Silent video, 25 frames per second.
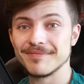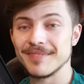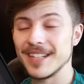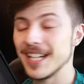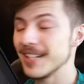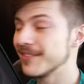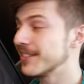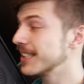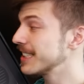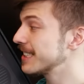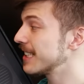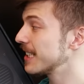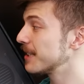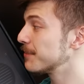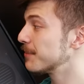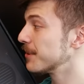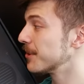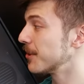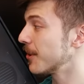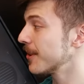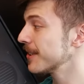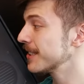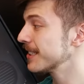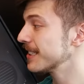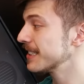Ja, was das
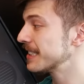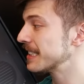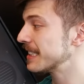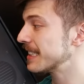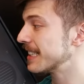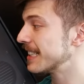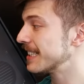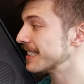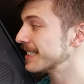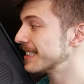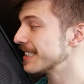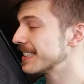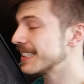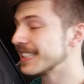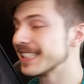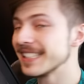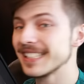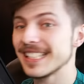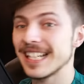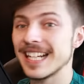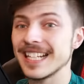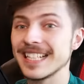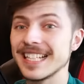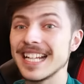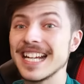bedeutet, ja, das
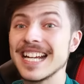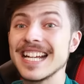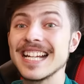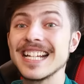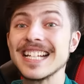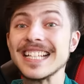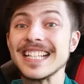ist ein